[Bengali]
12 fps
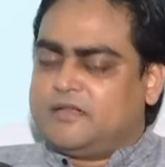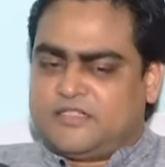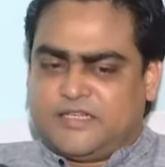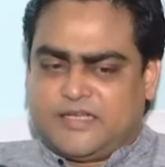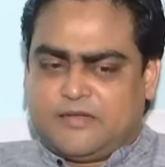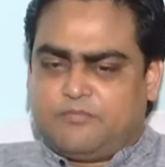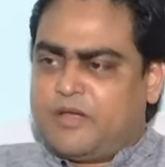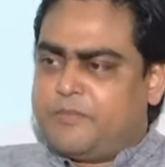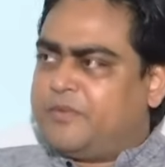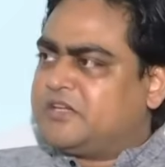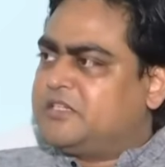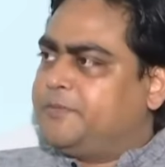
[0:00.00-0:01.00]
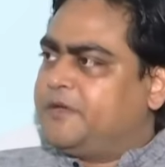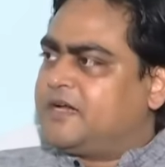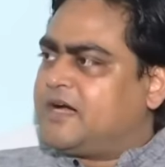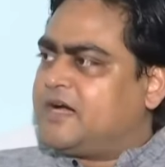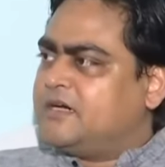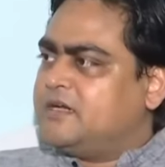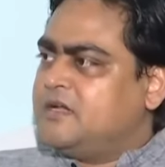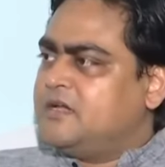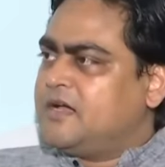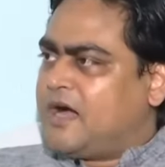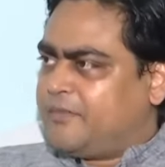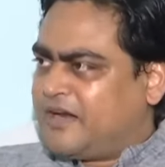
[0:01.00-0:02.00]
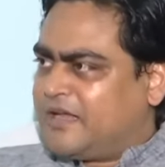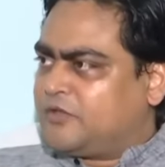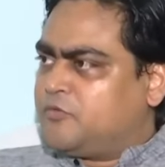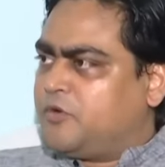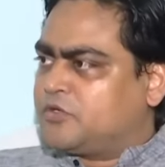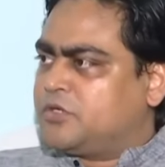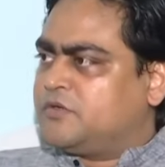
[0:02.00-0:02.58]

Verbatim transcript: যে মেম্বারশিপের কার্ড আমার এত বড়